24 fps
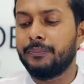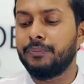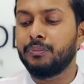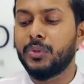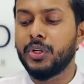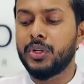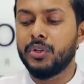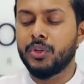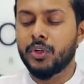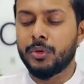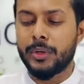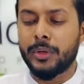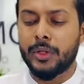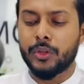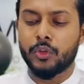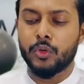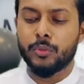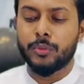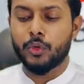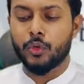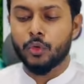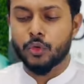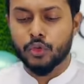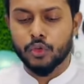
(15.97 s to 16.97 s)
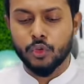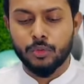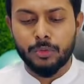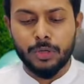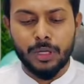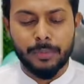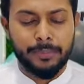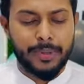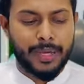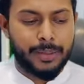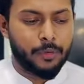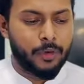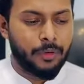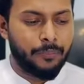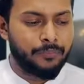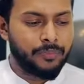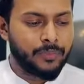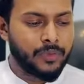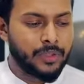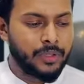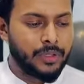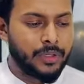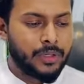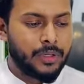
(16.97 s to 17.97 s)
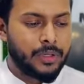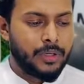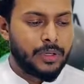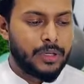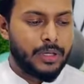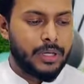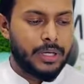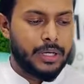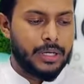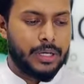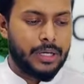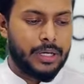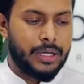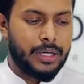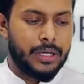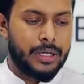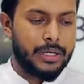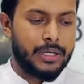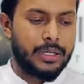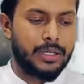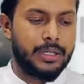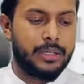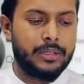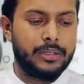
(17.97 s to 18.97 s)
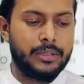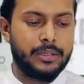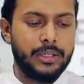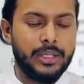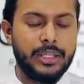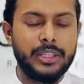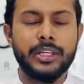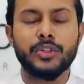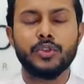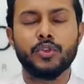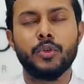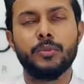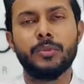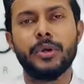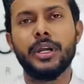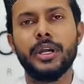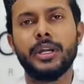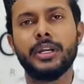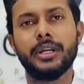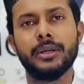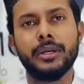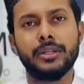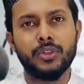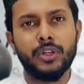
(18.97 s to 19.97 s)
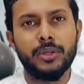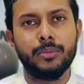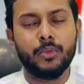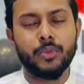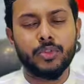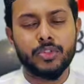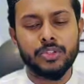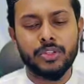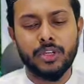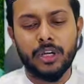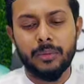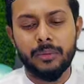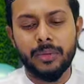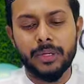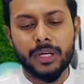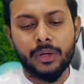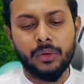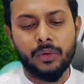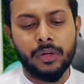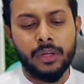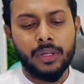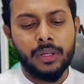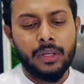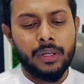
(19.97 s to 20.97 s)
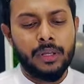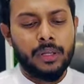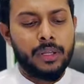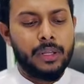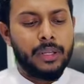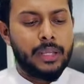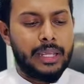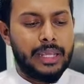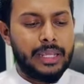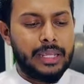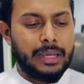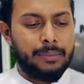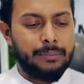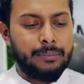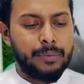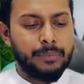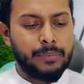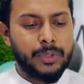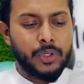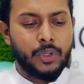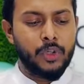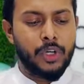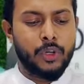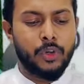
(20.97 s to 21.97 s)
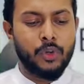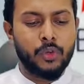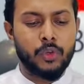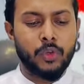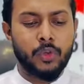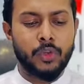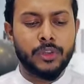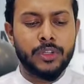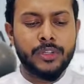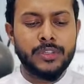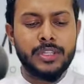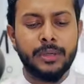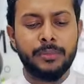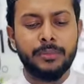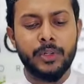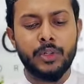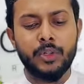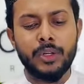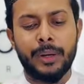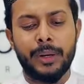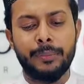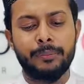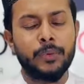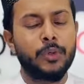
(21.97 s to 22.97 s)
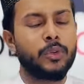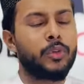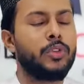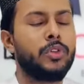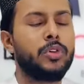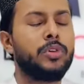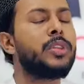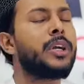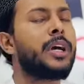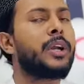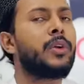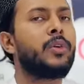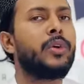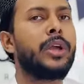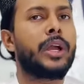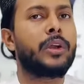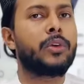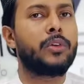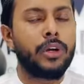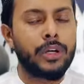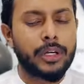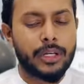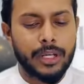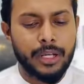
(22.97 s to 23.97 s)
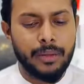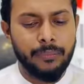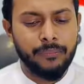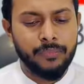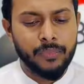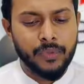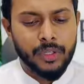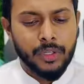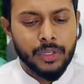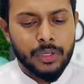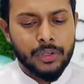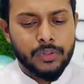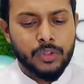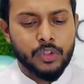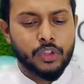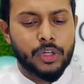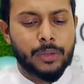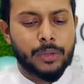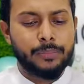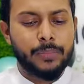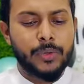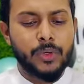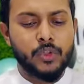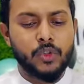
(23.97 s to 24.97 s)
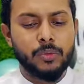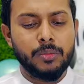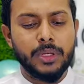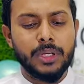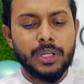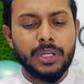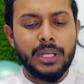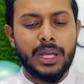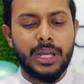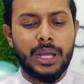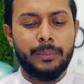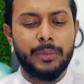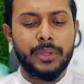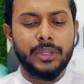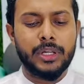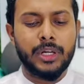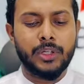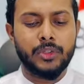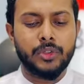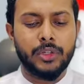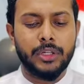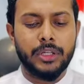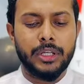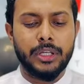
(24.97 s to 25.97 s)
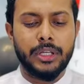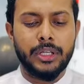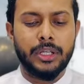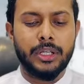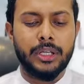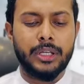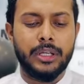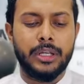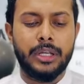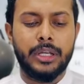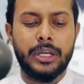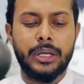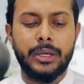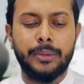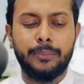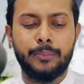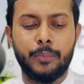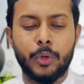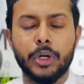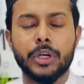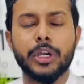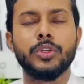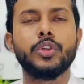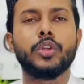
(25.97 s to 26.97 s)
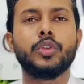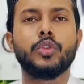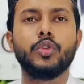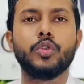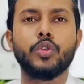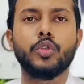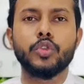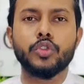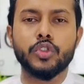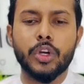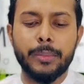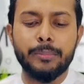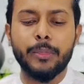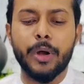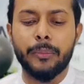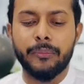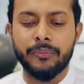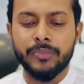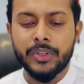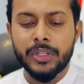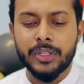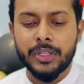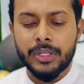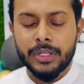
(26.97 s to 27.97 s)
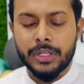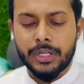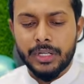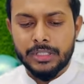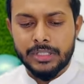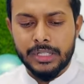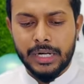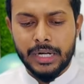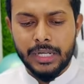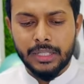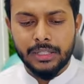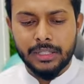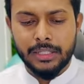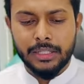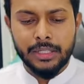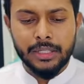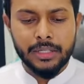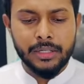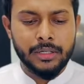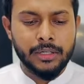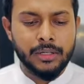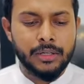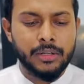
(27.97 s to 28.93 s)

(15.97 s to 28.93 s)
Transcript: ভিডিওর মাধ্যমে কোন সময় পাবো আর ঈদের সময় এটা আসলে বুঝতে হবে কারণ এই আমি ভিডিও এখন করতেছি ভিডিও আপলোড হইতে হইতে আরো এক ঘন্টা তো সবকিছু মিলে আমাদের আসলে পক্ষে যতটুকু সম্ভব সারাদিন